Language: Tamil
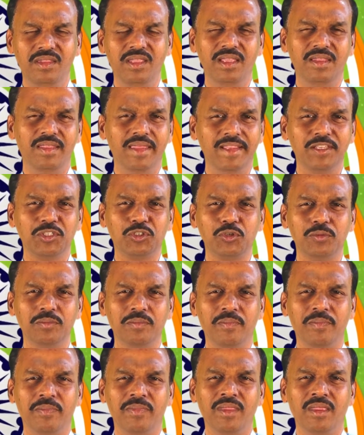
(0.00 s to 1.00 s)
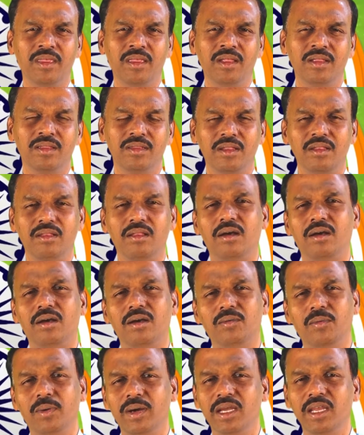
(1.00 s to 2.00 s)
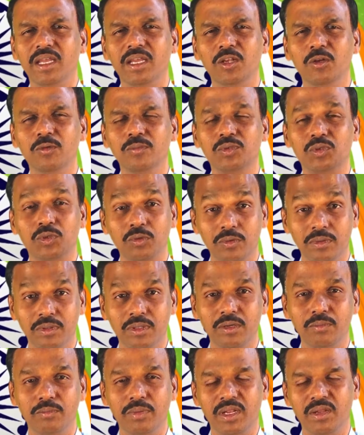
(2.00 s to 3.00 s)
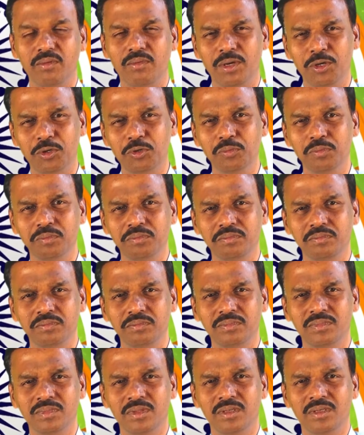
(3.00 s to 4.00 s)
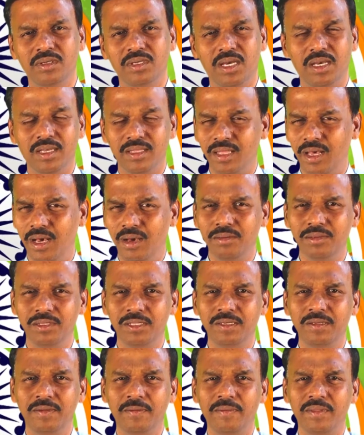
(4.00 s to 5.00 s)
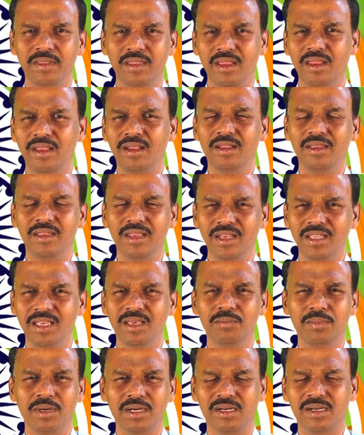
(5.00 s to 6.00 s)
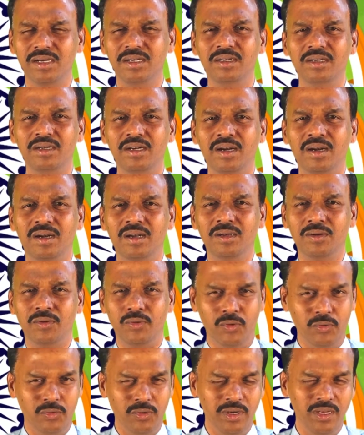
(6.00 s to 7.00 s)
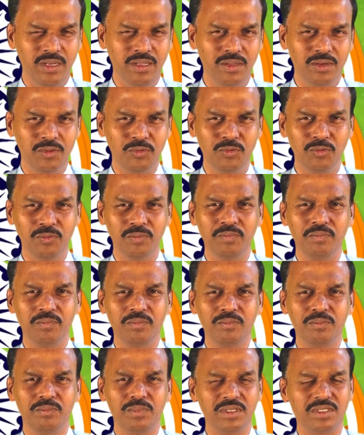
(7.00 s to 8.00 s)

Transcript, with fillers: இந்திய தேசம் எல்லா வகையிலும் சுதந்திரம் பெற வேண்டும் அதாவது ஏழை எளிய மக்கள் நோயிலிருந்தும்